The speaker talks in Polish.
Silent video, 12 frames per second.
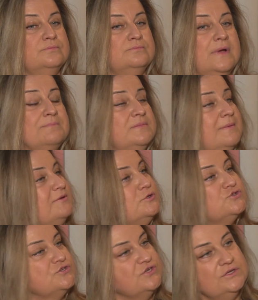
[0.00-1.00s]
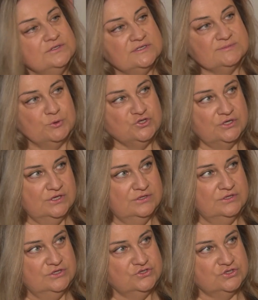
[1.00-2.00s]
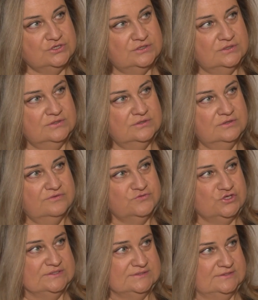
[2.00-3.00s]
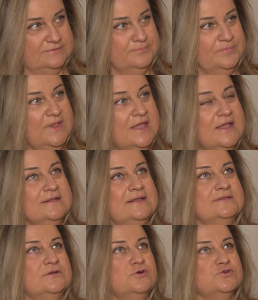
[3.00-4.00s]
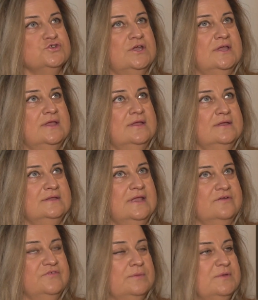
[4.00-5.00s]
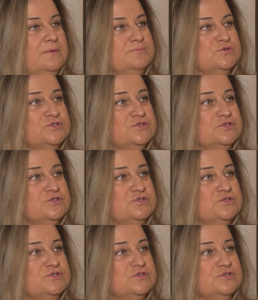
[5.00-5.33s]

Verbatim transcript: my mamy troszeczkę inne spojrzenie niż wszyscy dlatego że jak wiemy,